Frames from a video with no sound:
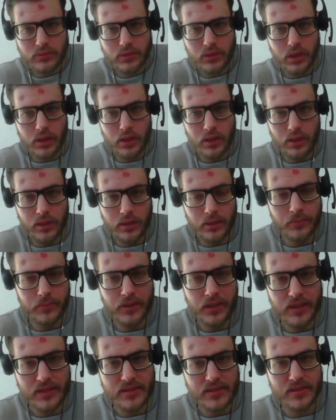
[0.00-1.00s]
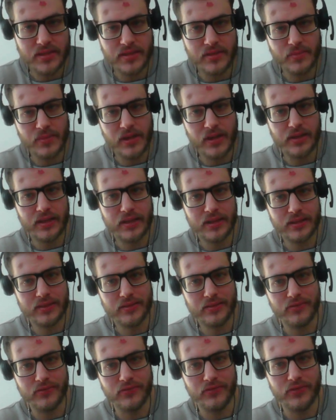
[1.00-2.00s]
Ähm, letztes Mal
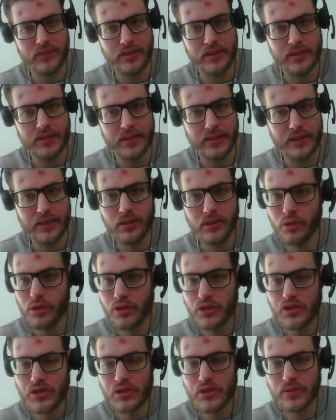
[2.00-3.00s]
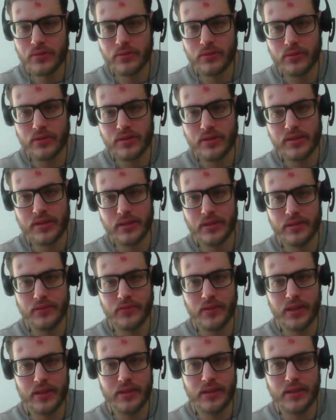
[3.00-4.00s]
hatten wir Elros, ist ja eine
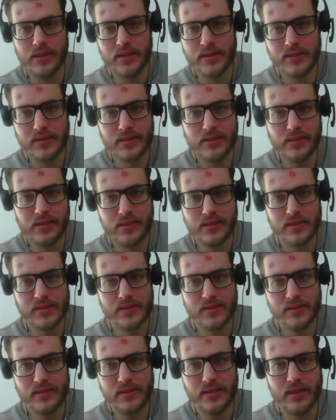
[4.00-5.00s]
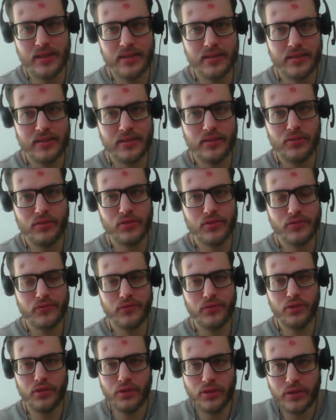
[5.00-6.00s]
Weile her seit der letzten
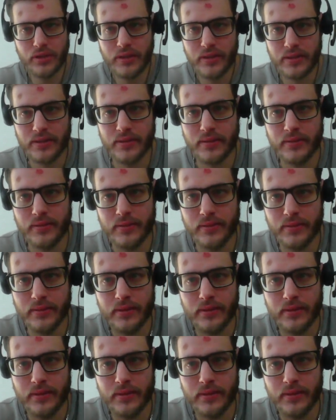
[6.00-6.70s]
Art-Analysen-Folge, den